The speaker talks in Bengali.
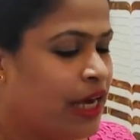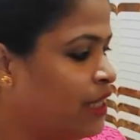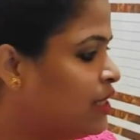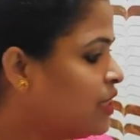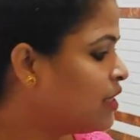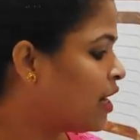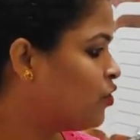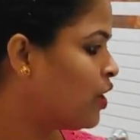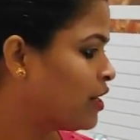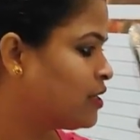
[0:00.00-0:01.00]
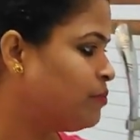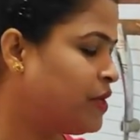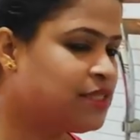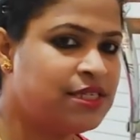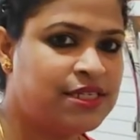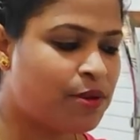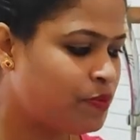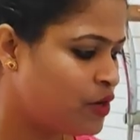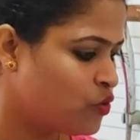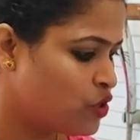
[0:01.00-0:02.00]
এইদিকে দেখো একটা বেসিন
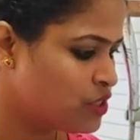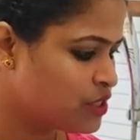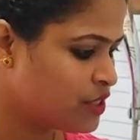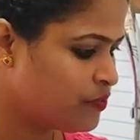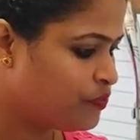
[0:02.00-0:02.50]
টাইপের রয়েছে